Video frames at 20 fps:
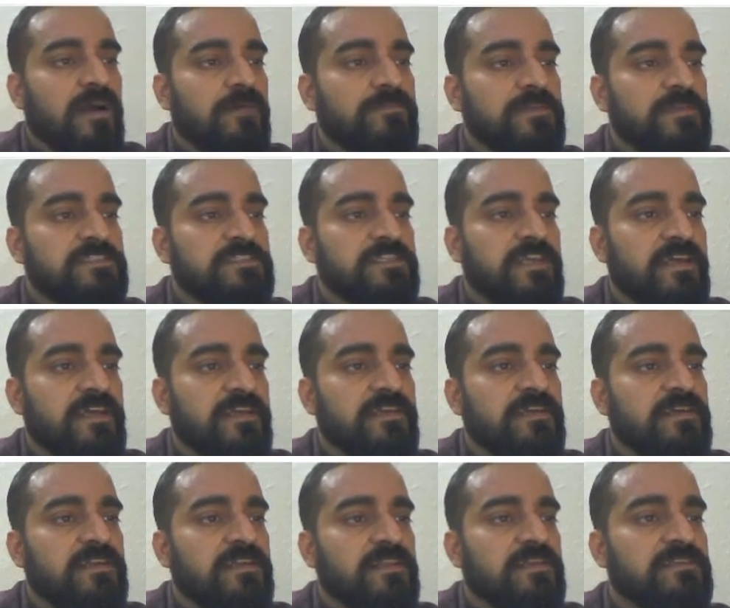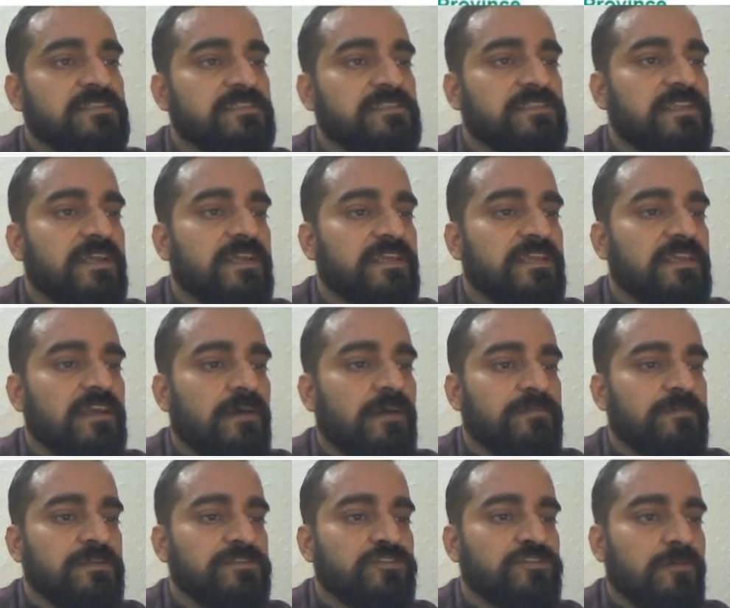अब नीचे है जिस डेट की
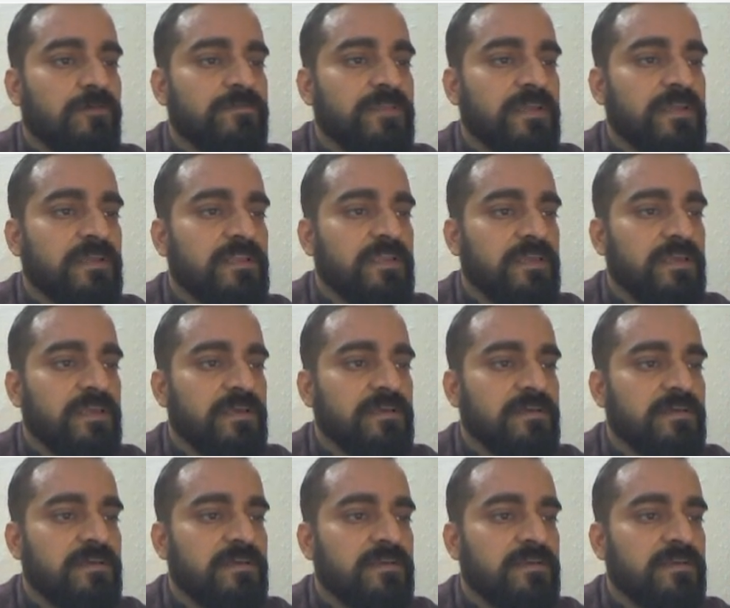आपने जॉब देखनी है